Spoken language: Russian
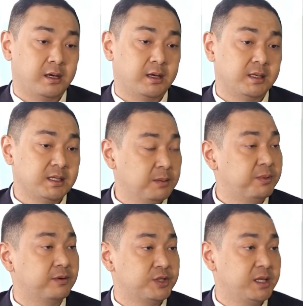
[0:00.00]
а, и
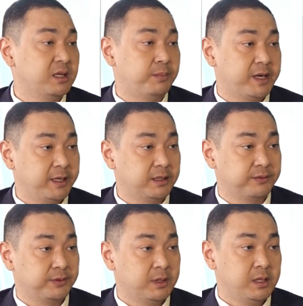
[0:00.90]
сопровождения
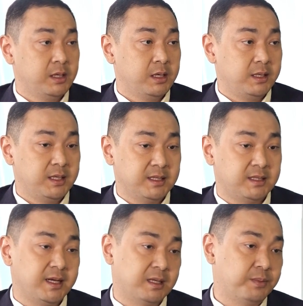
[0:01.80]
проектов.
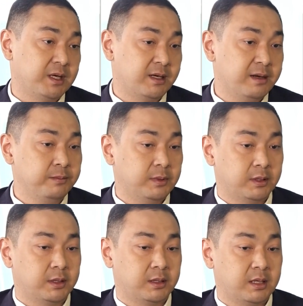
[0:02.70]
Есть ряд программ,
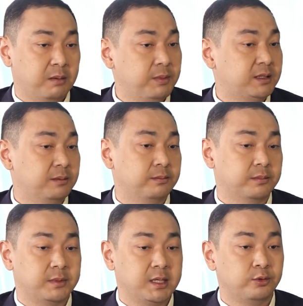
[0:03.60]
а, об этом,
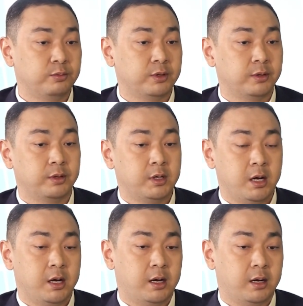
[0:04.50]
я думаю,
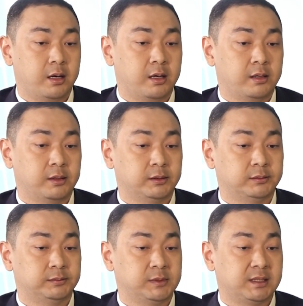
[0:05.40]
а,
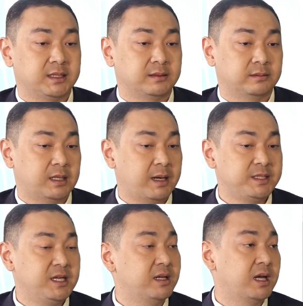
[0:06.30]
это
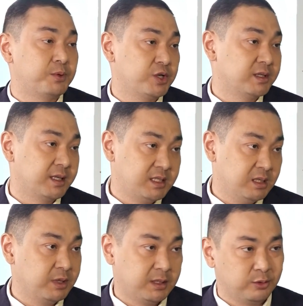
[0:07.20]
отдельная обширная
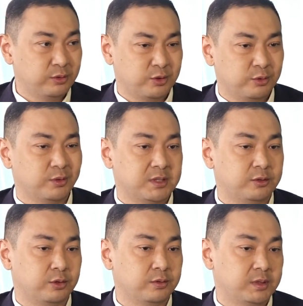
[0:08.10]
тема, которую стоит
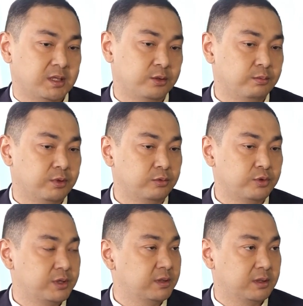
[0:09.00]
затронуть, я думаю,
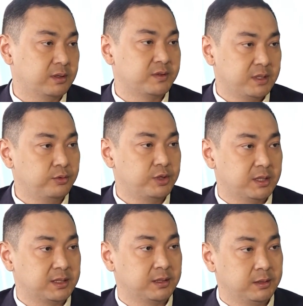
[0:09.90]
лучше э, в следующий раз.